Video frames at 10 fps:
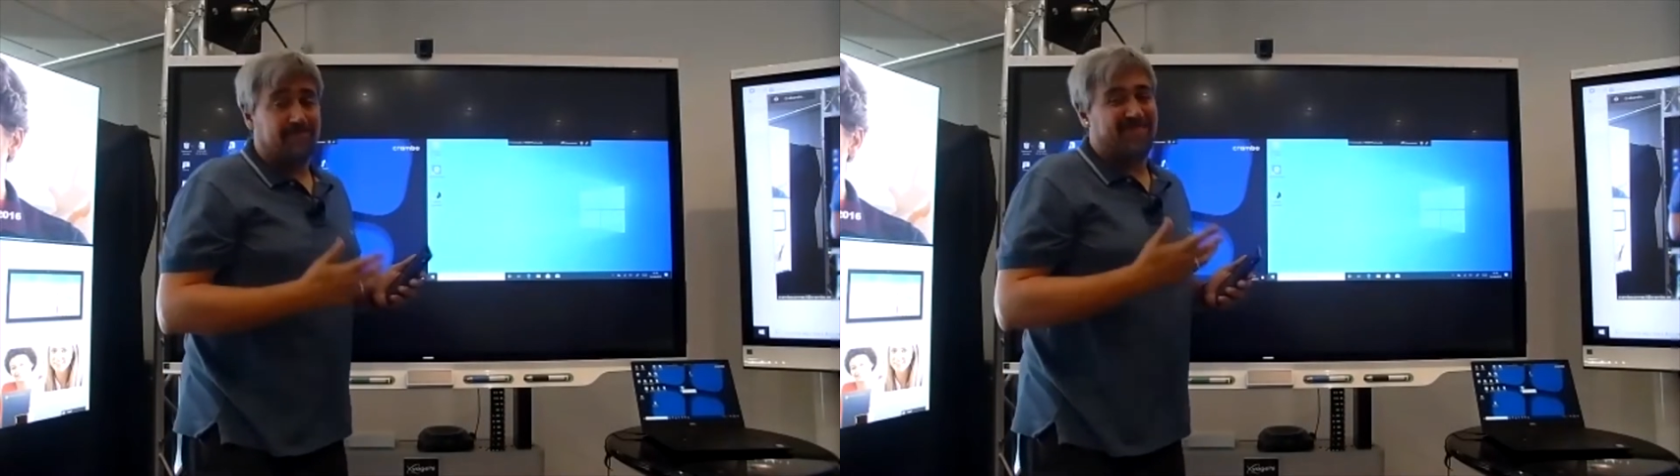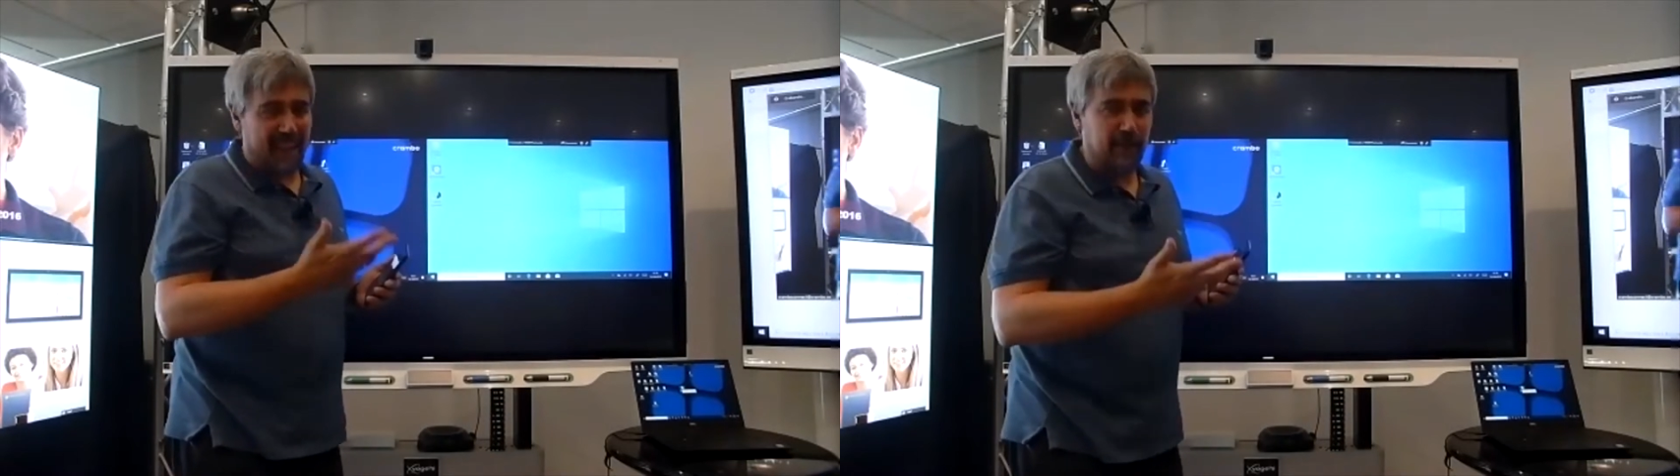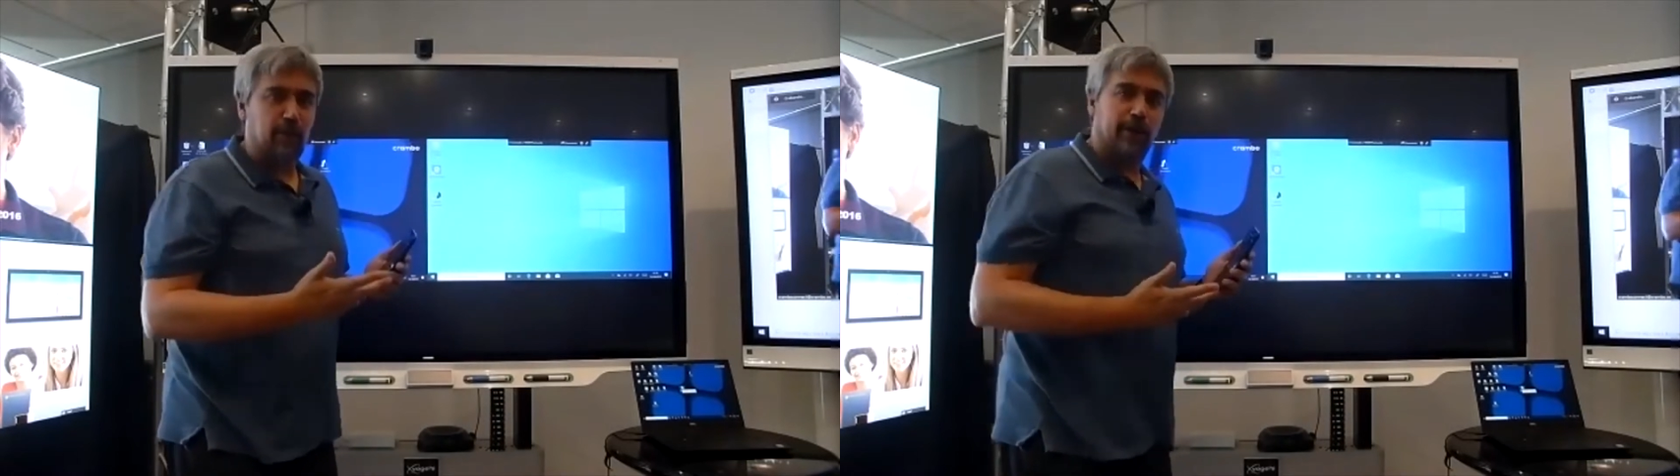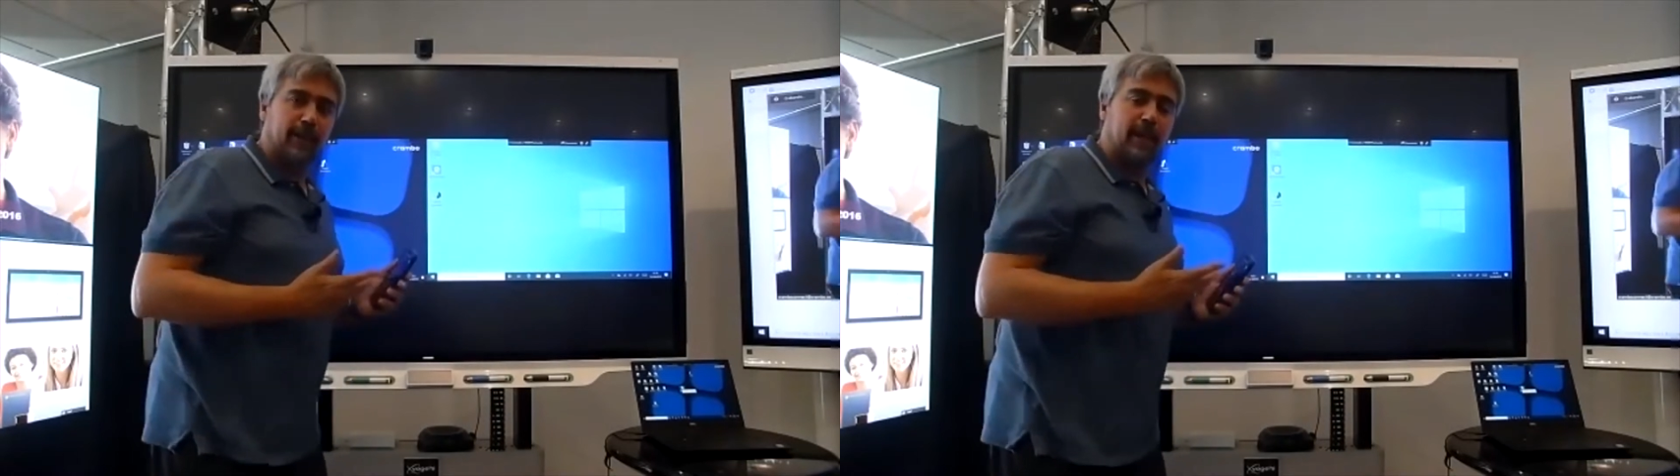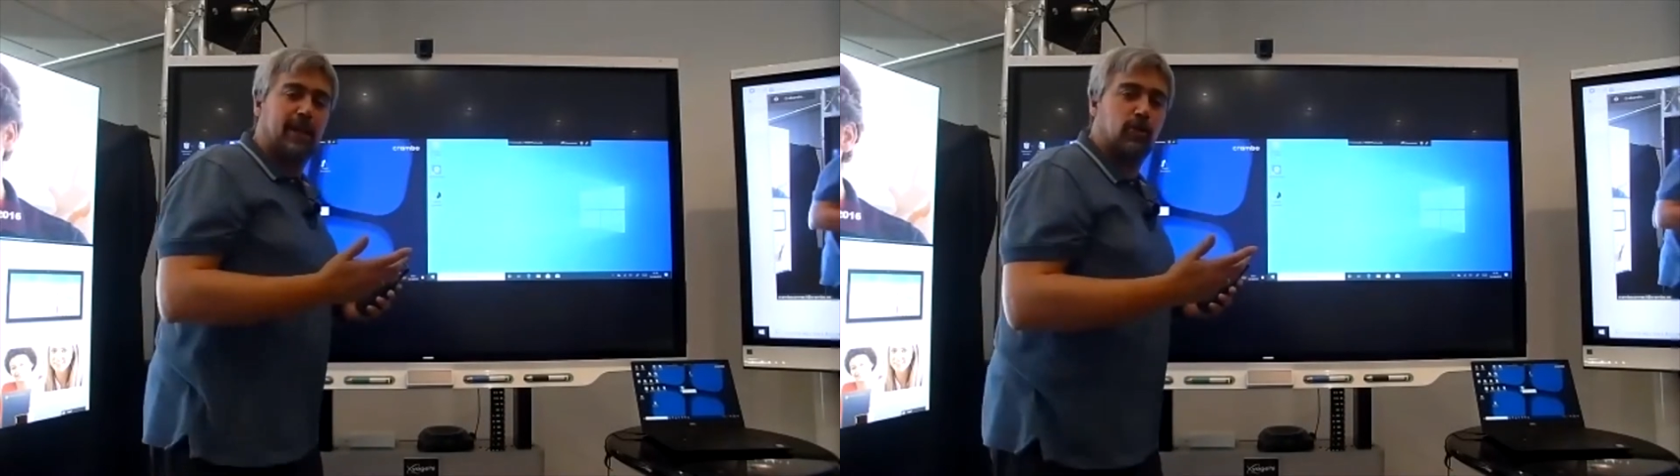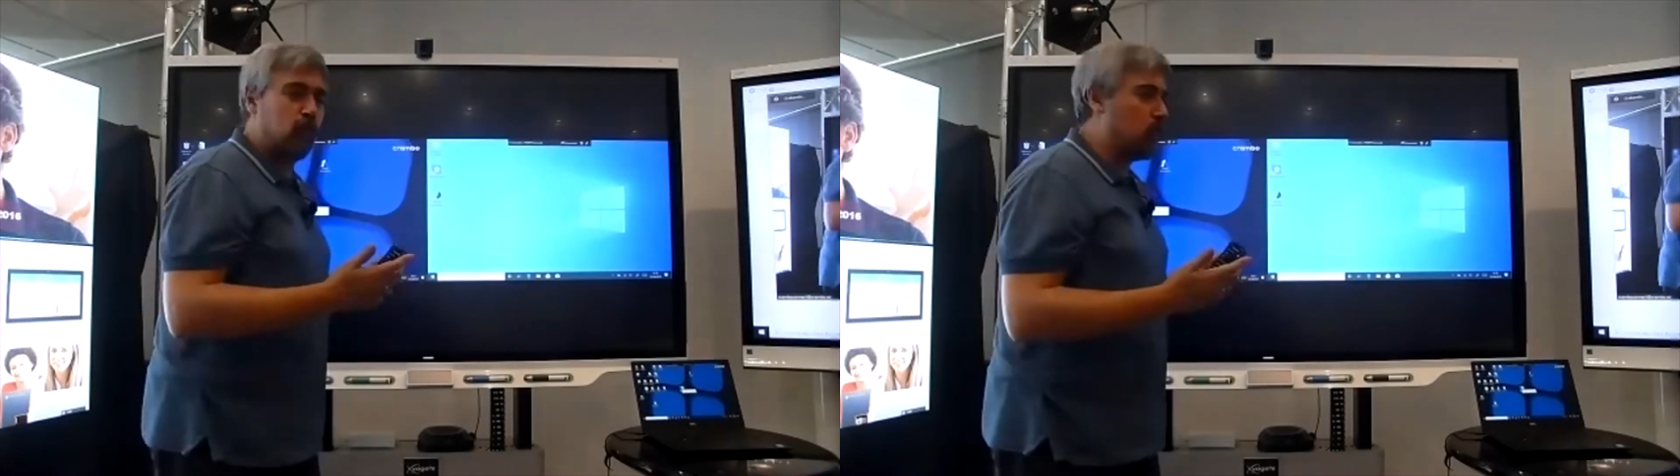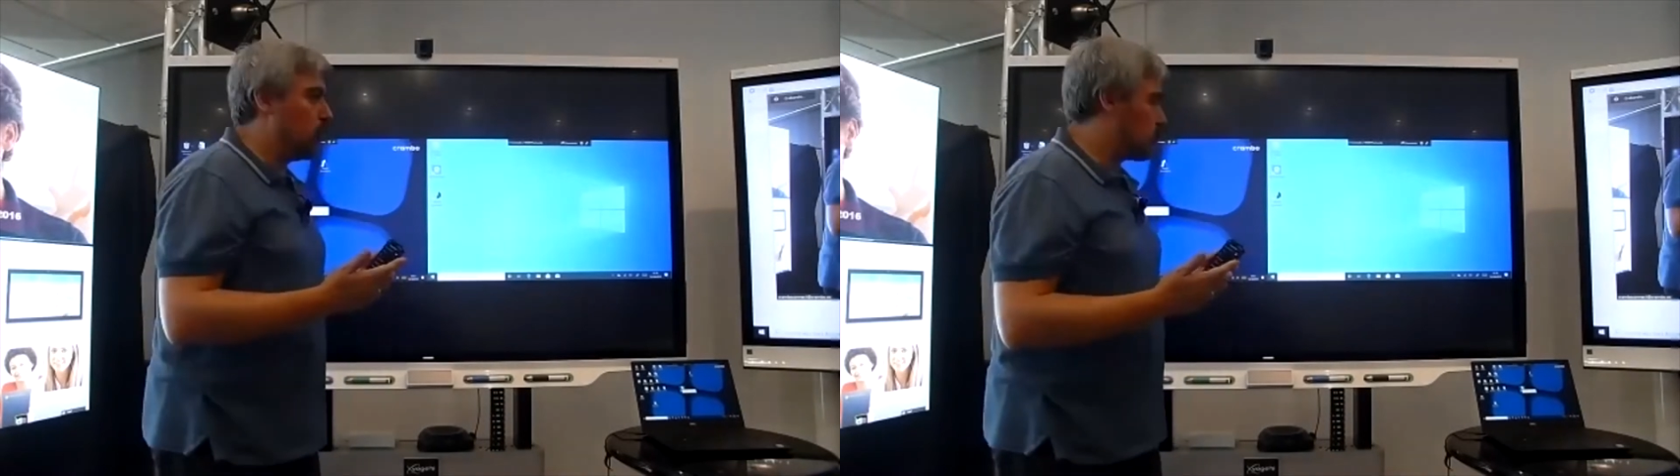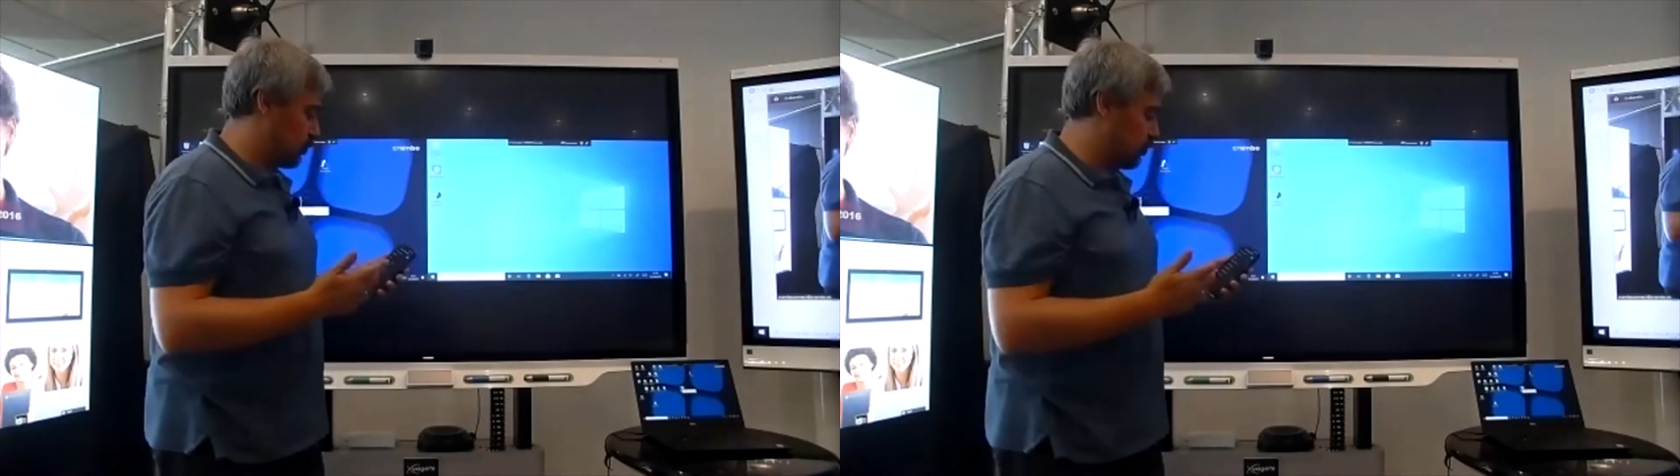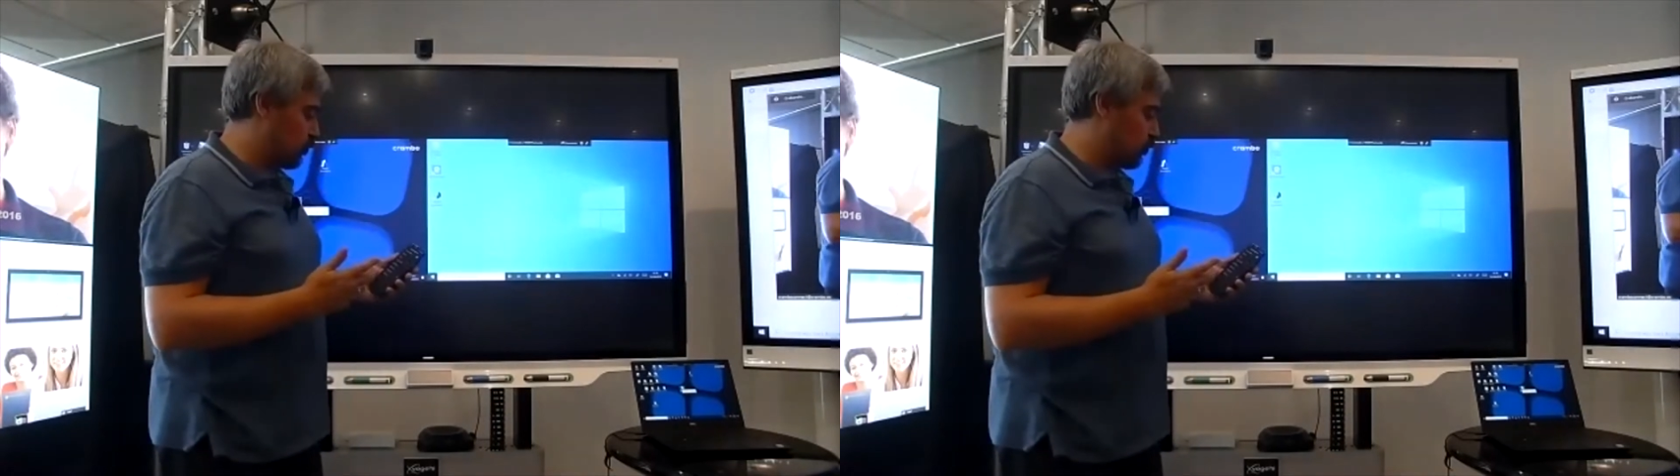Android tiene sus,